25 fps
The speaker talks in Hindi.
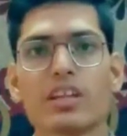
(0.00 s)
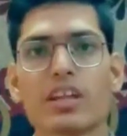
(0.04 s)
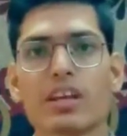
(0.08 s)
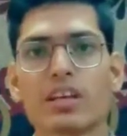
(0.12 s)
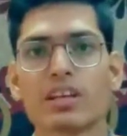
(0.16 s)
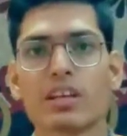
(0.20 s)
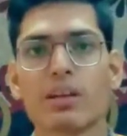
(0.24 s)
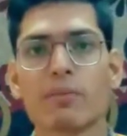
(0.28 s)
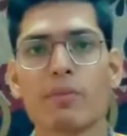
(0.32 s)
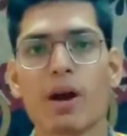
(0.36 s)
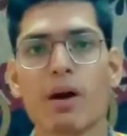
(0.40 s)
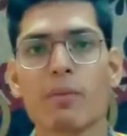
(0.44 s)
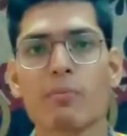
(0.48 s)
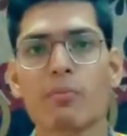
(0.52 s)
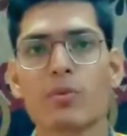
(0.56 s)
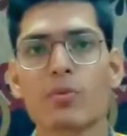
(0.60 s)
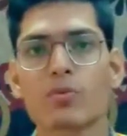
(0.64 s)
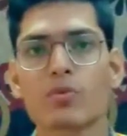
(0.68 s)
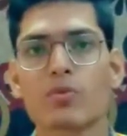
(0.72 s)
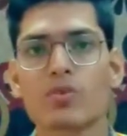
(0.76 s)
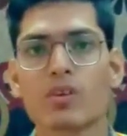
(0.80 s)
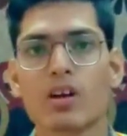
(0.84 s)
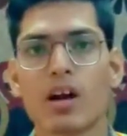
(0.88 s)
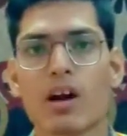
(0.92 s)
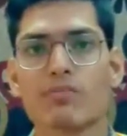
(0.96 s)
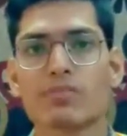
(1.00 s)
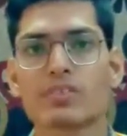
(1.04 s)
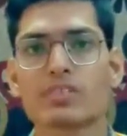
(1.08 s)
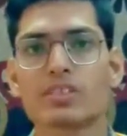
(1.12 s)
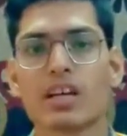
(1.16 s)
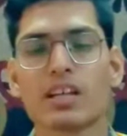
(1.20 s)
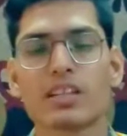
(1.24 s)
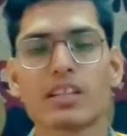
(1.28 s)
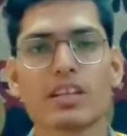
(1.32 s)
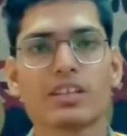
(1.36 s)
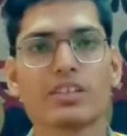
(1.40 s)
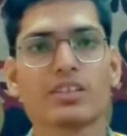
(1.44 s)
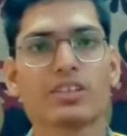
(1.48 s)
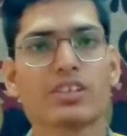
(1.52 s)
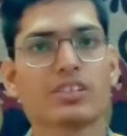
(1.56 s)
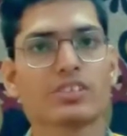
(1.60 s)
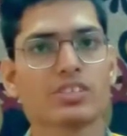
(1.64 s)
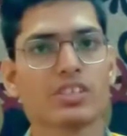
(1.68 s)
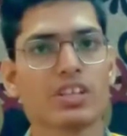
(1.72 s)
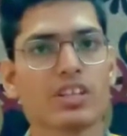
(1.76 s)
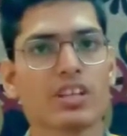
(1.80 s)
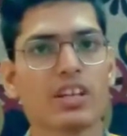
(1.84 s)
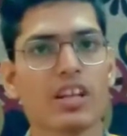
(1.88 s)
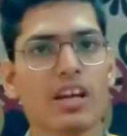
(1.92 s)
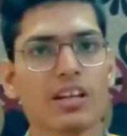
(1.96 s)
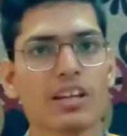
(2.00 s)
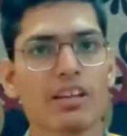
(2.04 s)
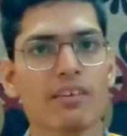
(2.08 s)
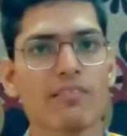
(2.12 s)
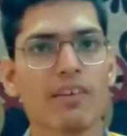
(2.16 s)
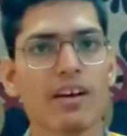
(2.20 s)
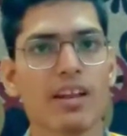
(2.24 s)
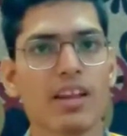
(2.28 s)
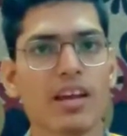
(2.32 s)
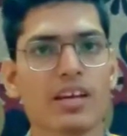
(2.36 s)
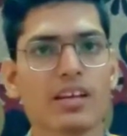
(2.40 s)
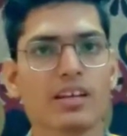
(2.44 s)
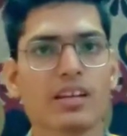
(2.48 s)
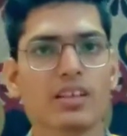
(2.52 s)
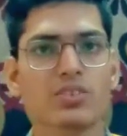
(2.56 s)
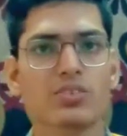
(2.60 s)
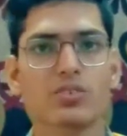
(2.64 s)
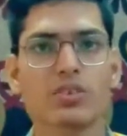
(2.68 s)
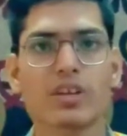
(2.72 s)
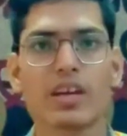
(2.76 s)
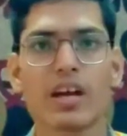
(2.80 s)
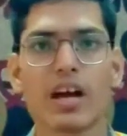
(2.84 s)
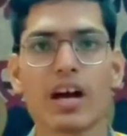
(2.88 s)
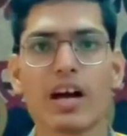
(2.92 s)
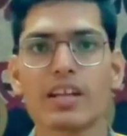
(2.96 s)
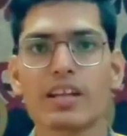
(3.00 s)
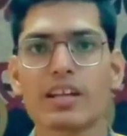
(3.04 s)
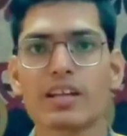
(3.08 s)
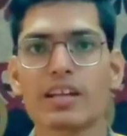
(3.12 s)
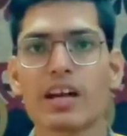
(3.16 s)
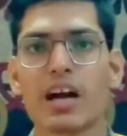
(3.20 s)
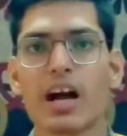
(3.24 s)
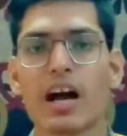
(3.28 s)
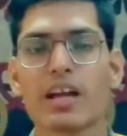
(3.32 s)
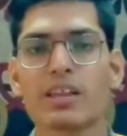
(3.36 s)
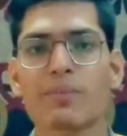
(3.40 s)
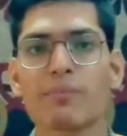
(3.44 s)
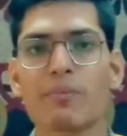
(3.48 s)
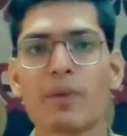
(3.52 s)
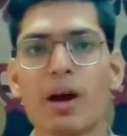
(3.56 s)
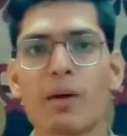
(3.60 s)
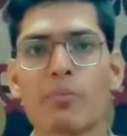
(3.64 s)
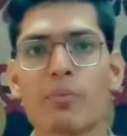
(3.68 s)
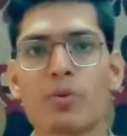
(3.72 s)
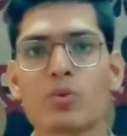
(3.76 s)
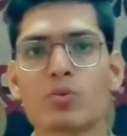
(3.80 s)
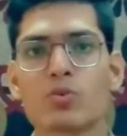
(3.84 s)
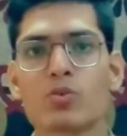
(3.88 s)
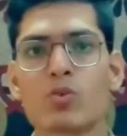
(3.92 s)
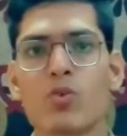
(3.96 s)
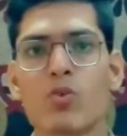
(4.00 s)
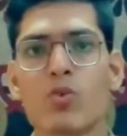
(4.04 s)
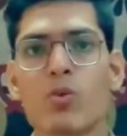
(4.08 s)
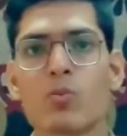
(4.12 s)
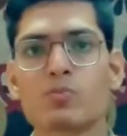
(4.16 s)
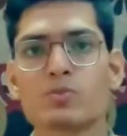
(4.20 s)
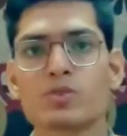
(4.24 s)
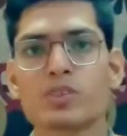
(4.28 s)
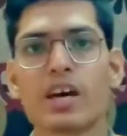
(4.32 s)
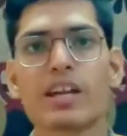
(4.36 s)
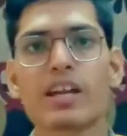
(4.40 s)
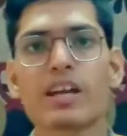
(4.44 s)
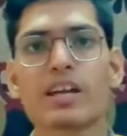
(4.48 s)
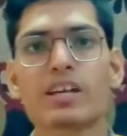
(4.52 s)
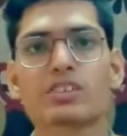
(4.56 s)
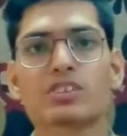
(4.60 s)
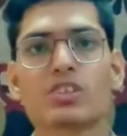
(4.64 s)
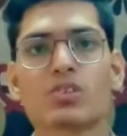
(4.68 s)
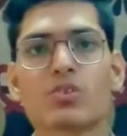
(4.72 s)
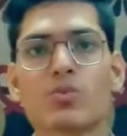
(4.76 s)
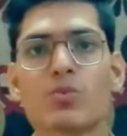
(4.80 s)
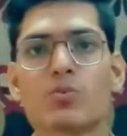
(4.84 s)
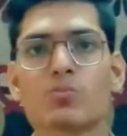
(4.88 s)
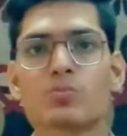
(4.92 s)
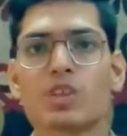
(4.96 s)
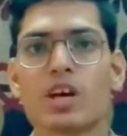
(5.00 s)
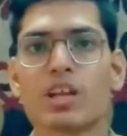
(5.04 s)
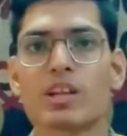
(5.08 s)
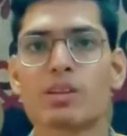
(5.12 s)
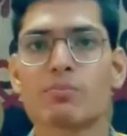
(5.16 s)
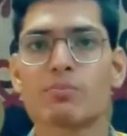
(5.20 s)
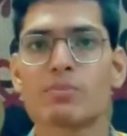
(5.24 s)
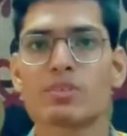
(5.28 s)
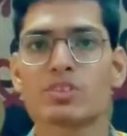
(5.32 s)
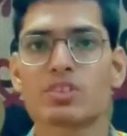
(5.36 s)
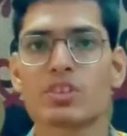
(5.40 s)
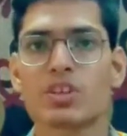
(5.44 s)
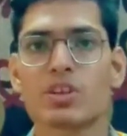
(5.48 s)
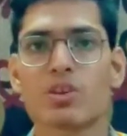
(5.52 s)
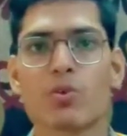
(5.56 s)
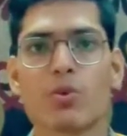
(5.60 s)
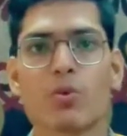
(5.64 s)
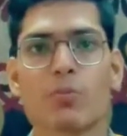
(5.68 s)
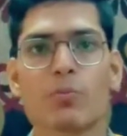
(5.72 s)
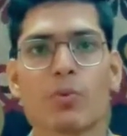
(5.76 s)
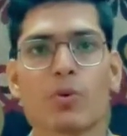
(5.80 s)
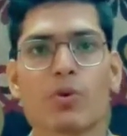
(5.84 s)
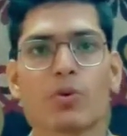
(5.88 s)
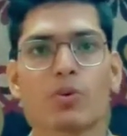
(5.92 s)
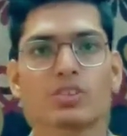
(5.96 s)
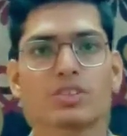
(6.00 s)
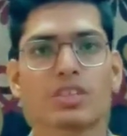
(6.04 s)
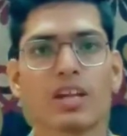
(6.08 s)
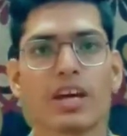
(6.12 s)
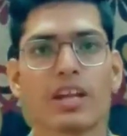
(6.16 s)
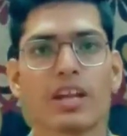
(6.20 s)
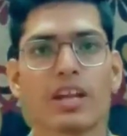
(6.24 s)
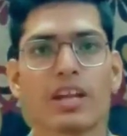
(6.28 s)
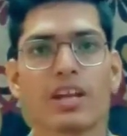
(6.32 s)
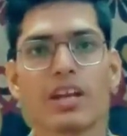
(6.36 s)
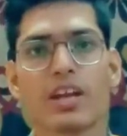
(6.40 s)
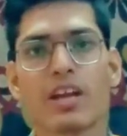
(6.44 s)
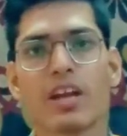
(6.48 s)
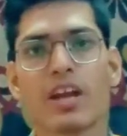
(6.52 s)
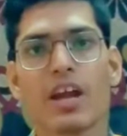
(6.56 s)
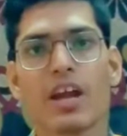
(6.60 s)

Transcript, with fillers: देखने में आप लोगों को काफ़ी ज़्यादा इंटरेस्टिंग लगने वाला है क्योंकि हर एक कहानी में आप लोगों को खूब सारा एक्शन खूब सारी मिस्ट्री और बहुत सारे